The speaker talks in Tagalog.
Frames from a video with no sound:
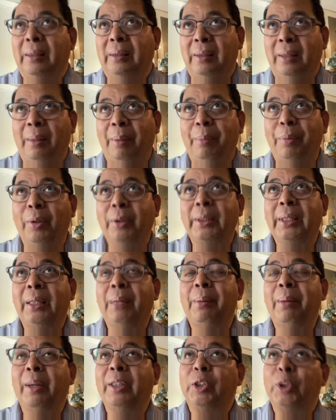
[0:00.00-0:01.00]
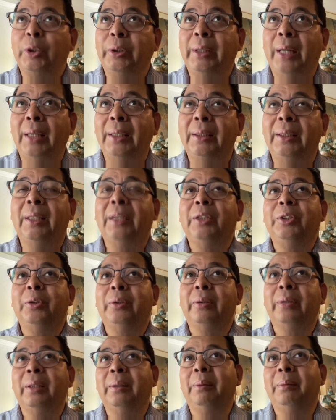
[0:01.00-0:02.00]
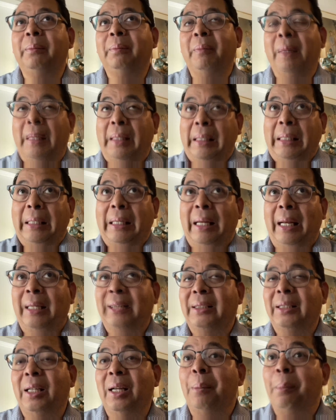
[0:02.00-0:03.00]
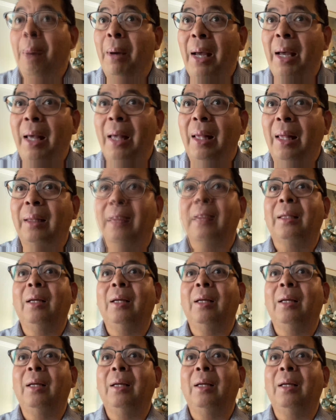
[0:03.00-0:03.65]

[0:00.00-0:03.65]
Nabuksan ng mga estudyante during klase ng math,